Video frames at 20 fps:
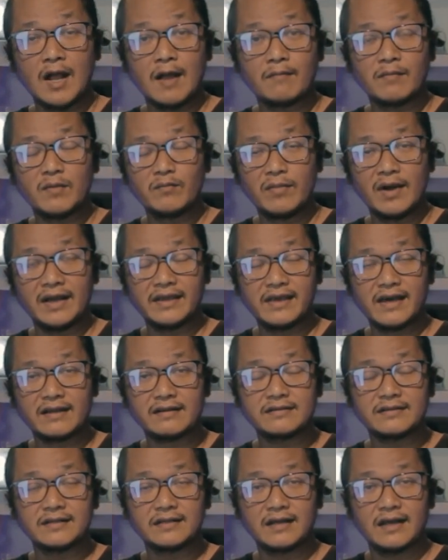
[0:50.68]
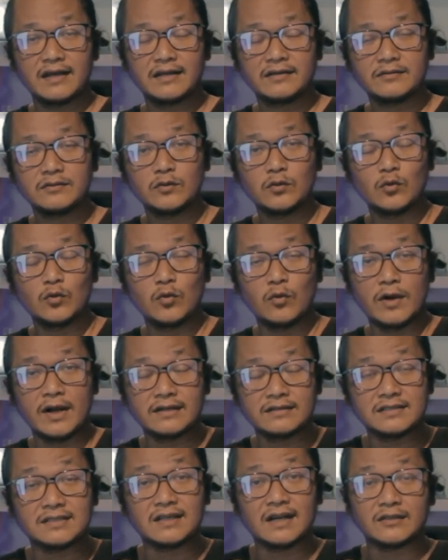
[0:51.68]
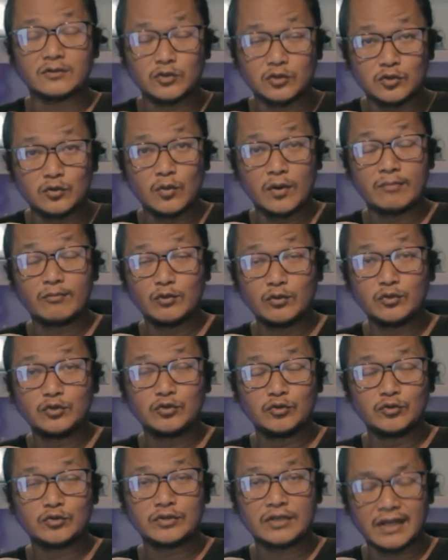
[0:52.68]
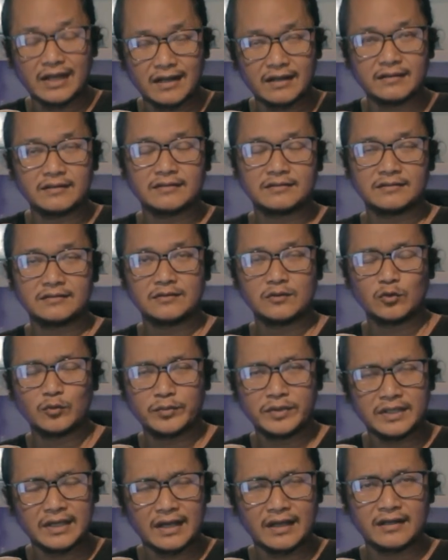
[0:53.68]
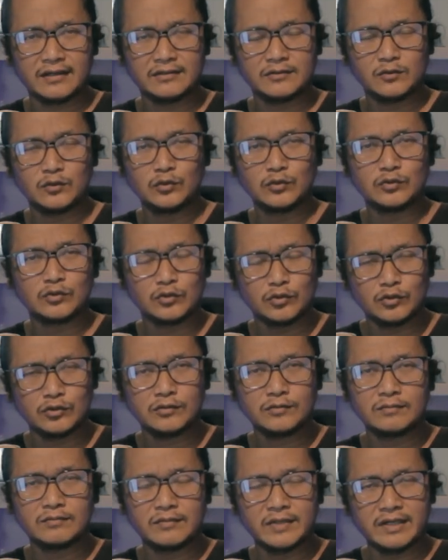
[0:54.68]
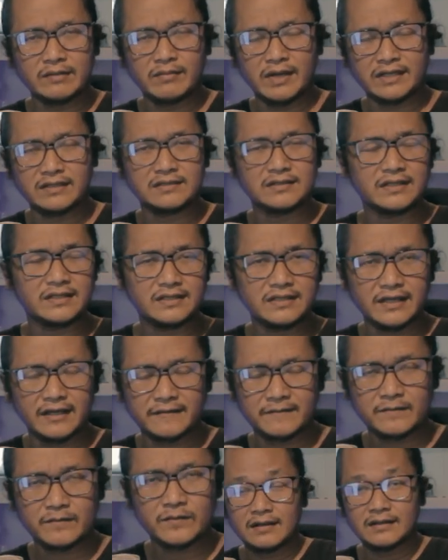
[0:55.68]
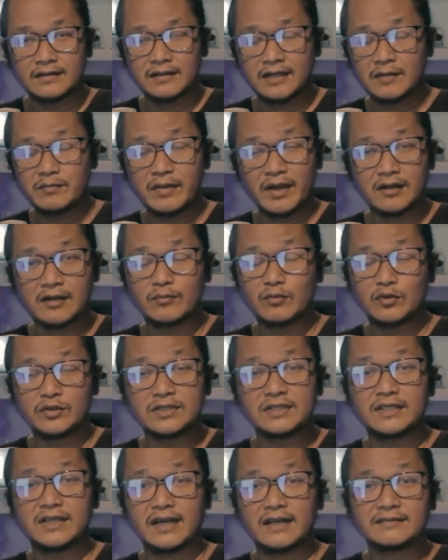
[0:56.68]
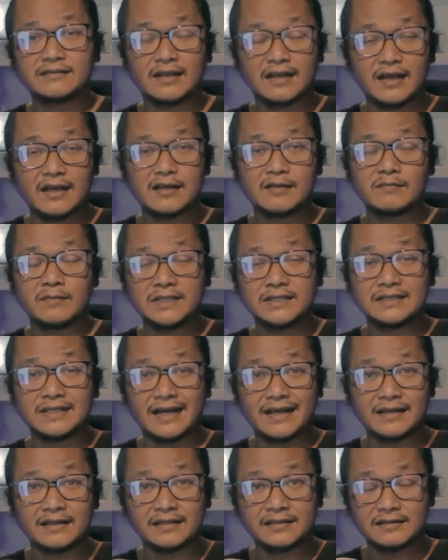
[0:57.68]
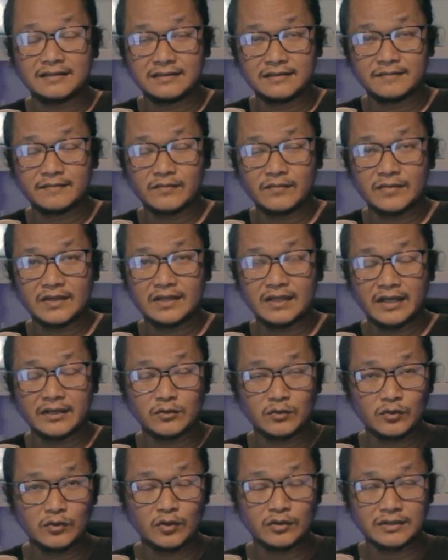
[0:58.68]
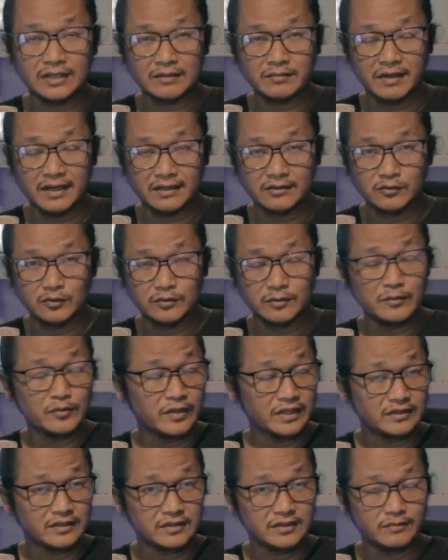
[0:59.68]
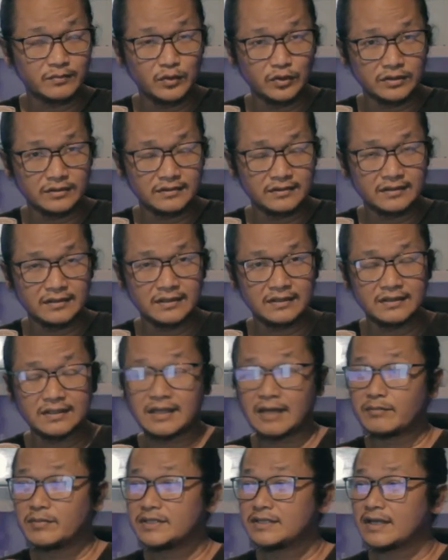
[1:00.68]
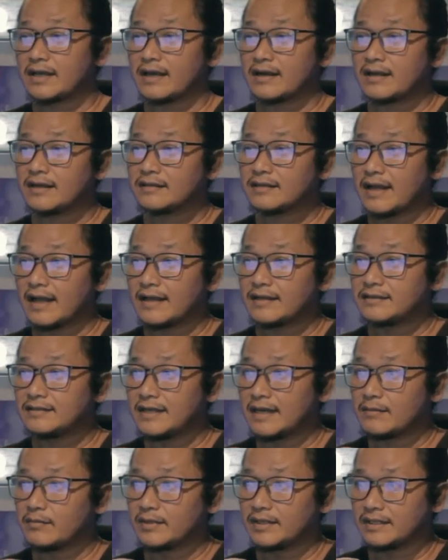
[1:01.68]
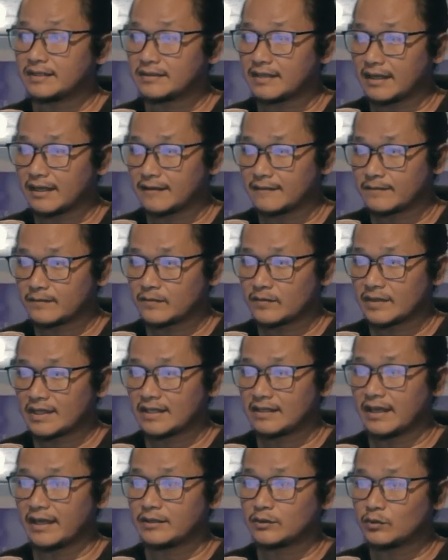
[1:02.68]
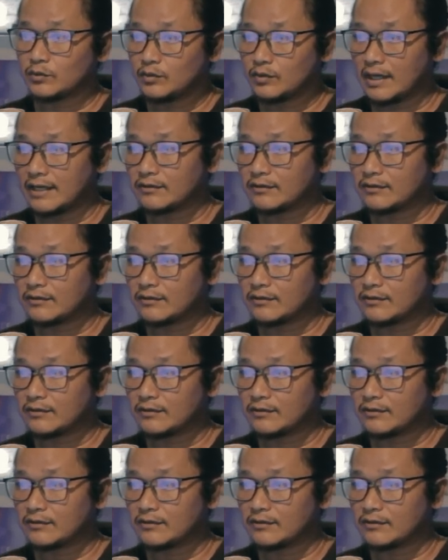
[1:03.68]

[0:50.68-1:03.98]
membayar dengan uang 120 juta rupiah untuk menembak istrinya. Dan pihak kepolisian telah mencari, yaitu otak pelaku pembunuhan tersebut. Tapi sekarang ada berita, yaitu